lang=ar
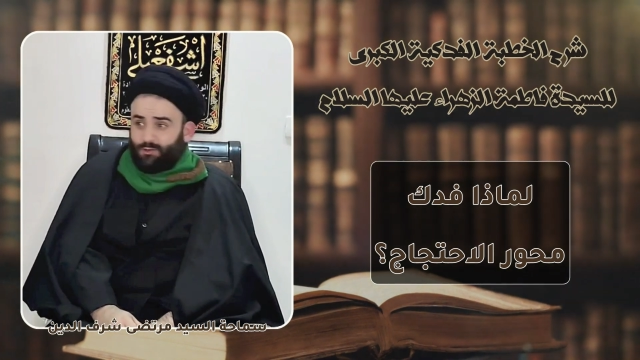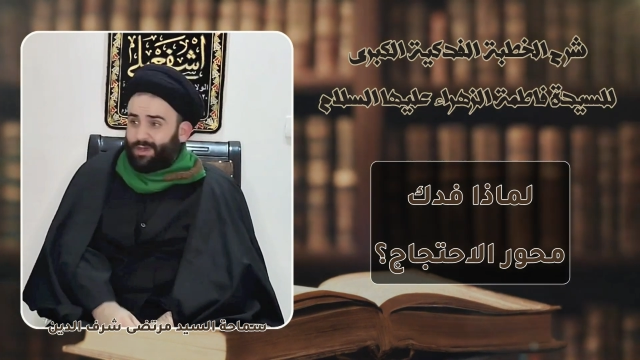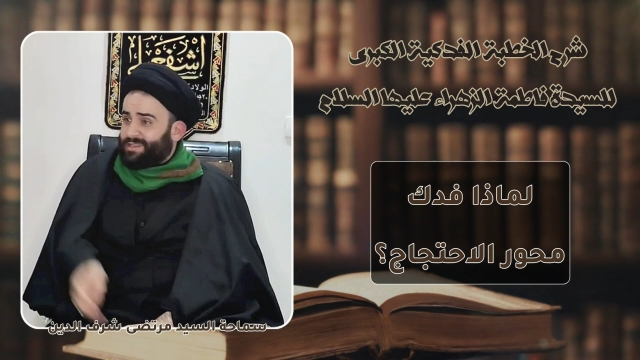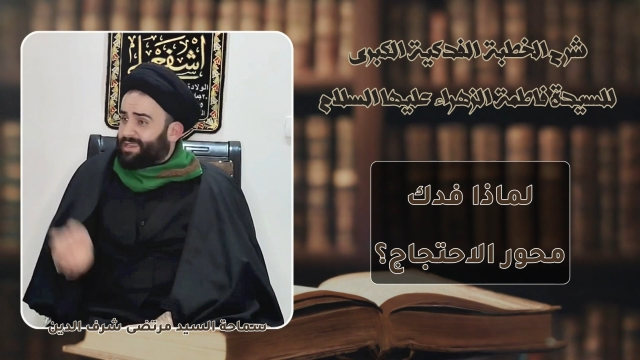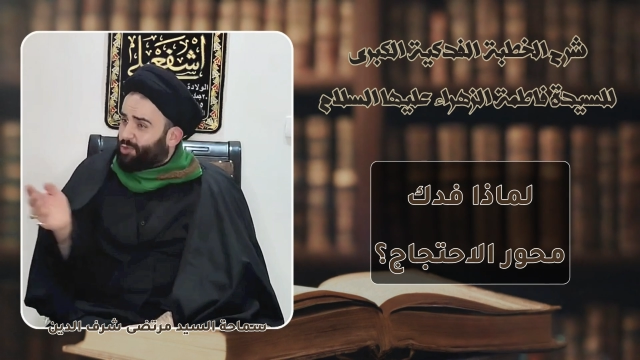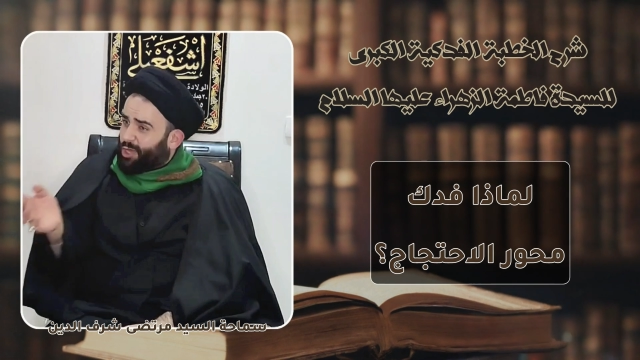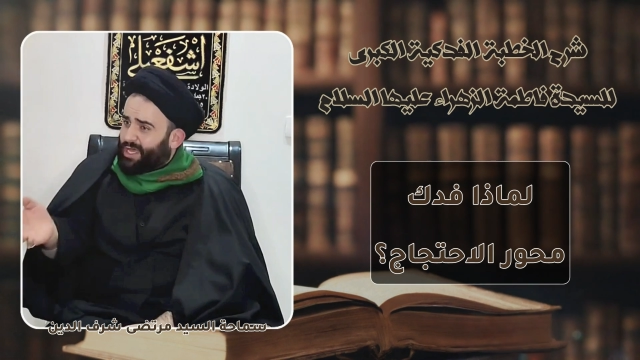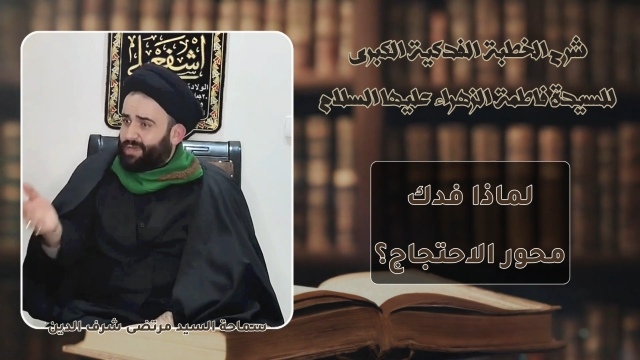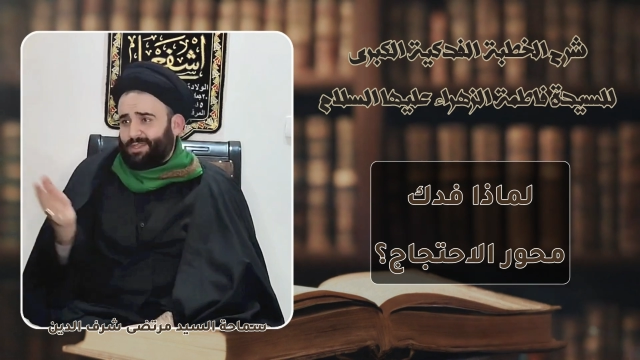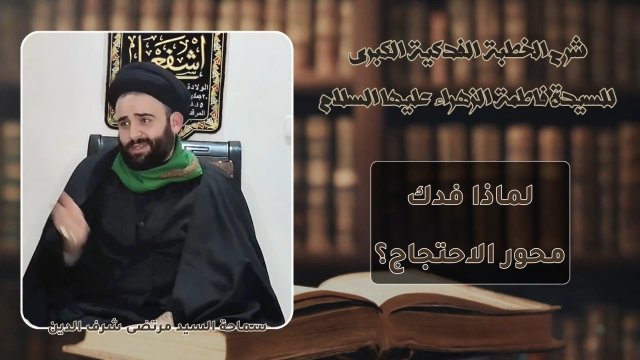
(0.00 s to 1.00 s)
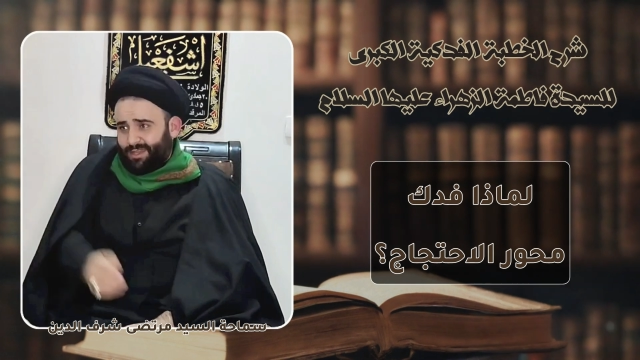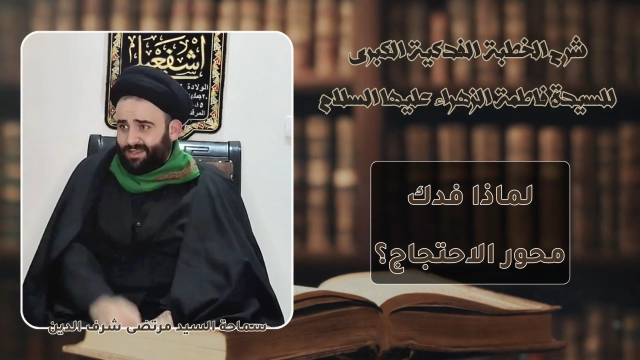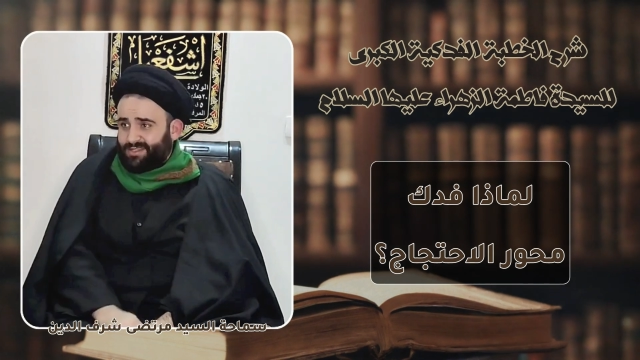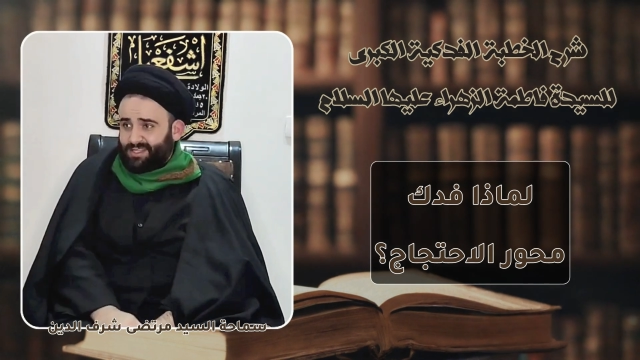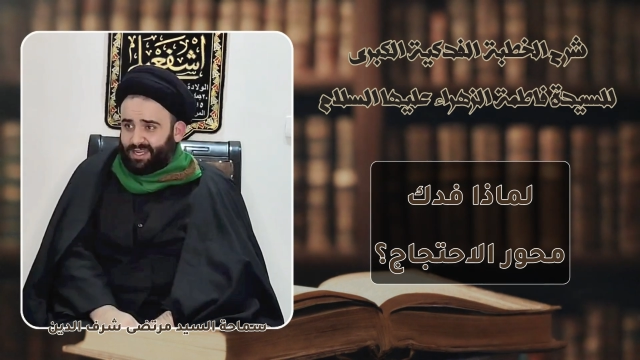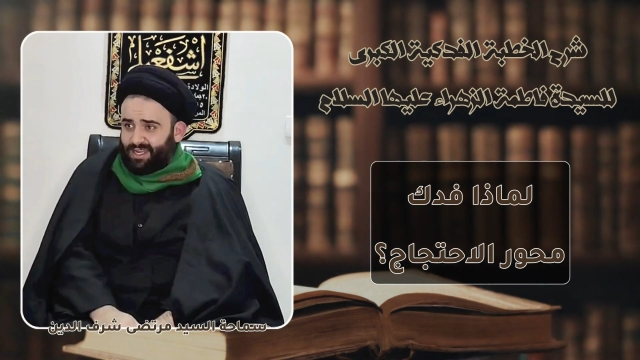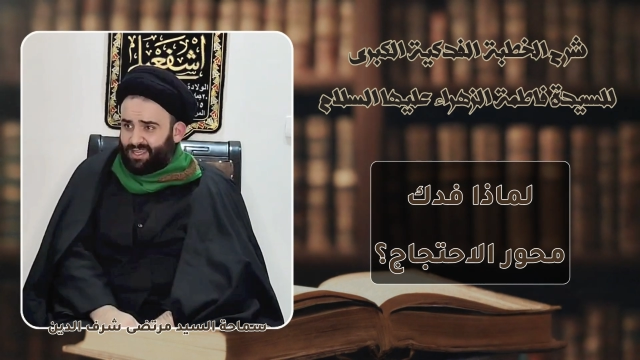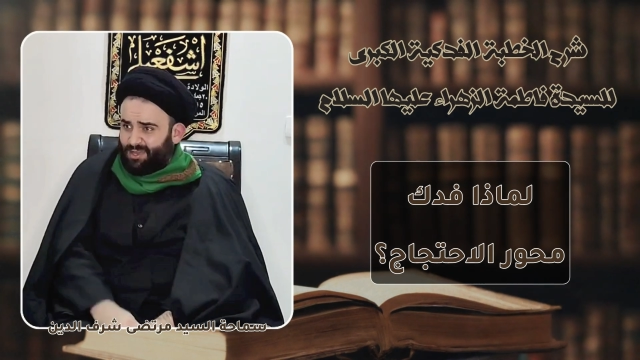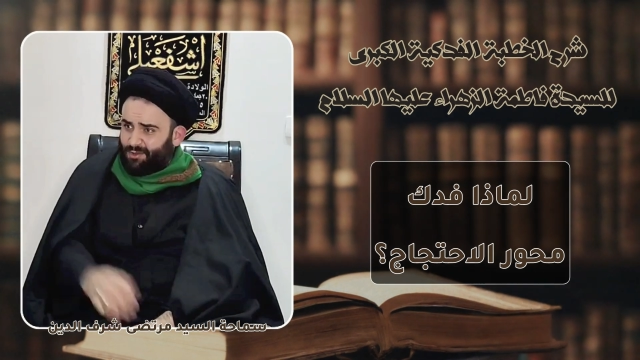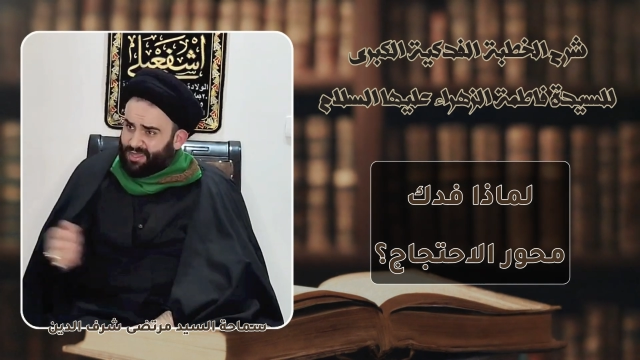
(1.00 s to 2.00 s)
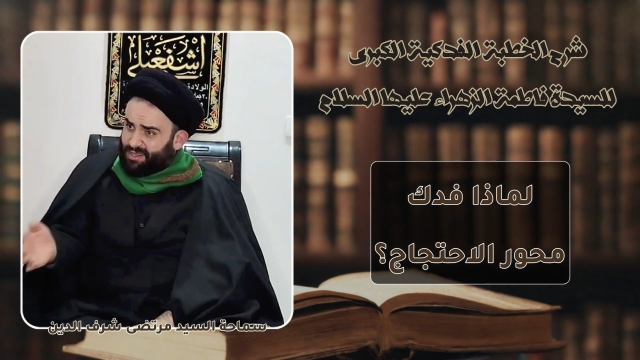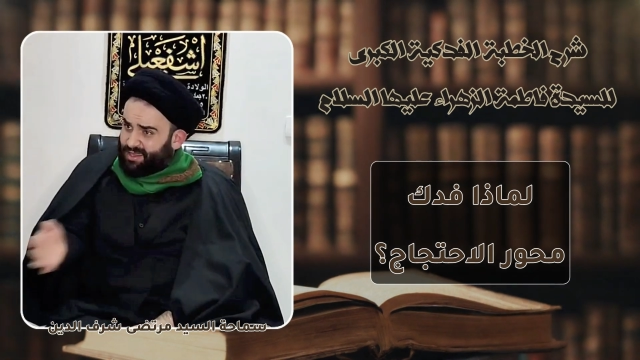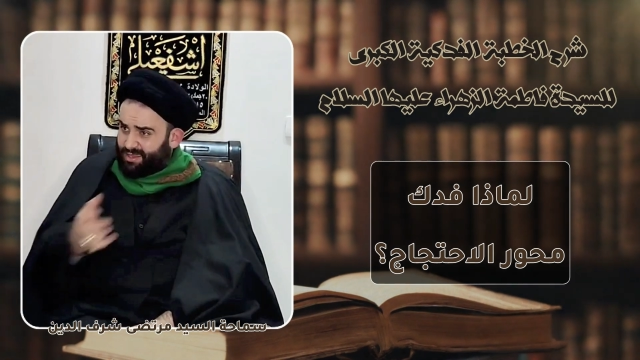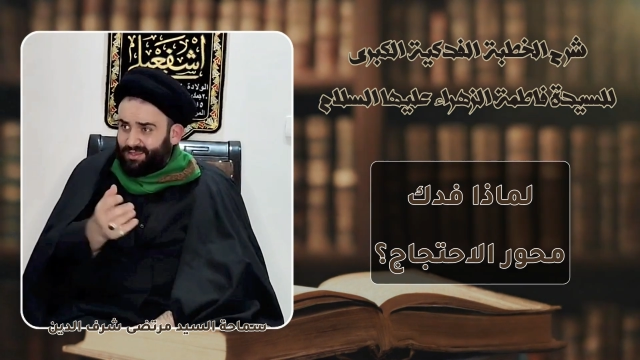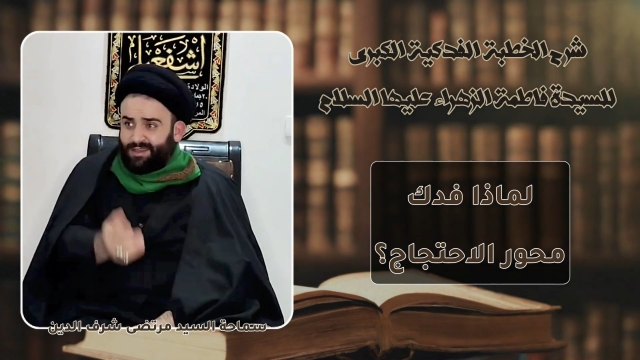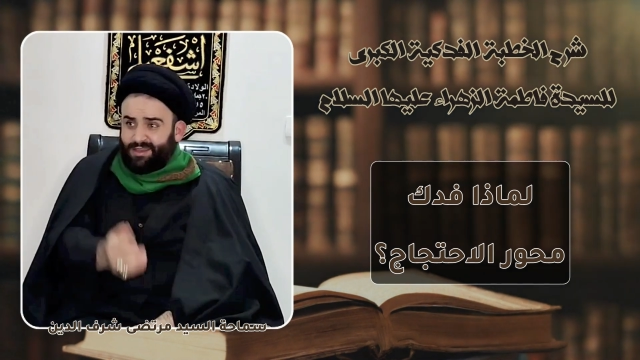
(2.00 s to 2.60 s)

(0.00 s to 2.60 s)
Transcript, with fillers: وحتى معاقبة العناصر عليها وهذا